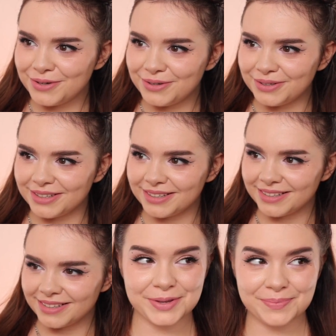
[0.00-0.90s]
cute. Ich
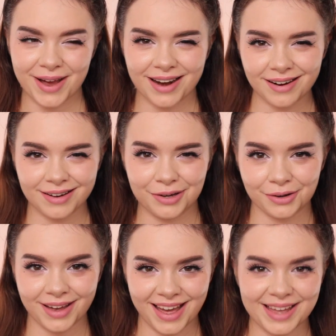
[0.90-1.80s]
mache mir so ein paar kleine
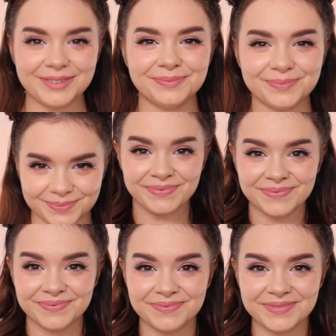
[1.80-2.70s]
Locken rein.
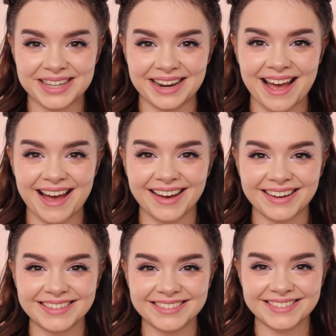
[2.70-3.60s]
Tada!
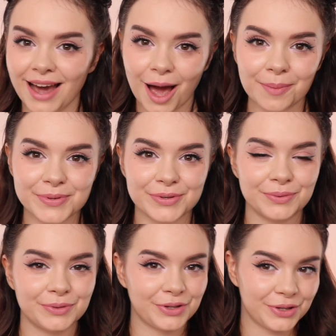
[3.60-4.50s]
Wie
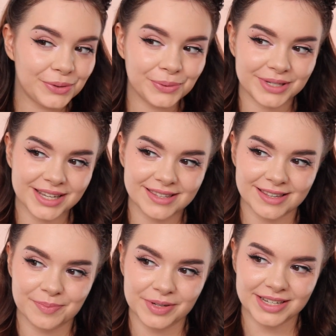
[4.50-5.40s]
absolut cute ist
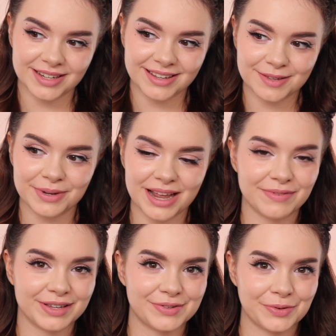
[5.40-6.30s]
das bitte? Ich bin
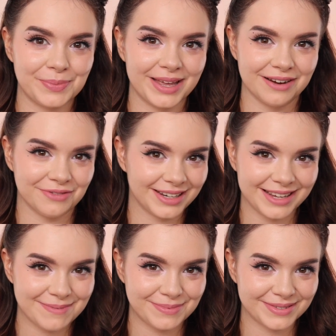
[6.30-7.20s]
einfach so mega verliebt.